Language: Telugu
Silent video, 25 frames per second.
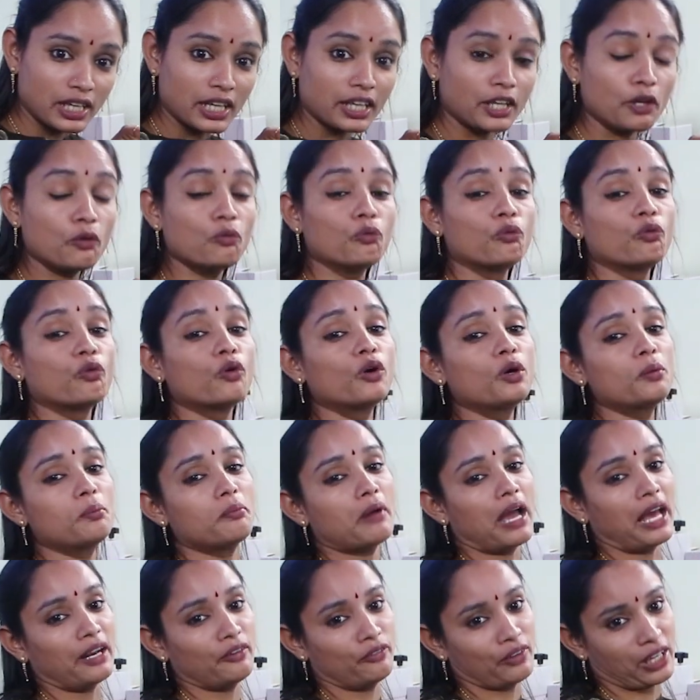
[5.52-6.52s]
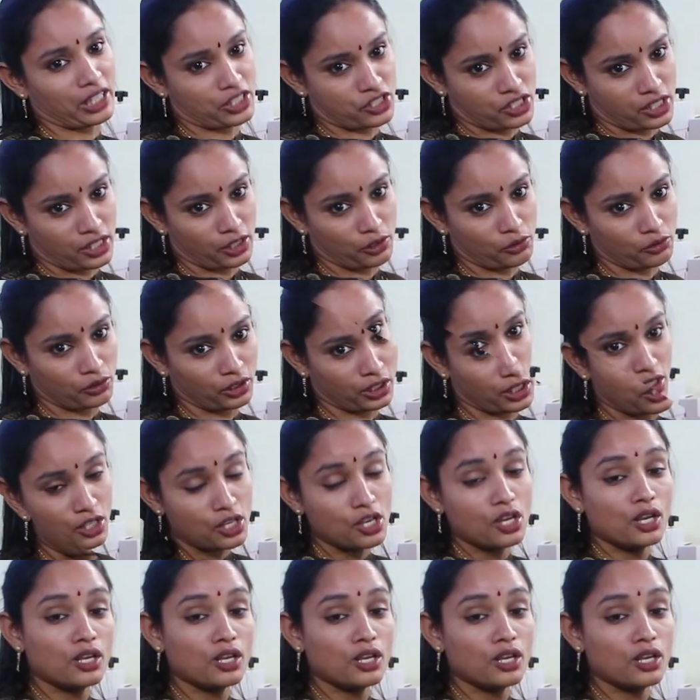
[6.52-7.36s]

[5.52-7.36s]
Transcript: వాళ్ళకి ఓన్ మ్యానుఫ్యాక్చరింగ్ ఉంది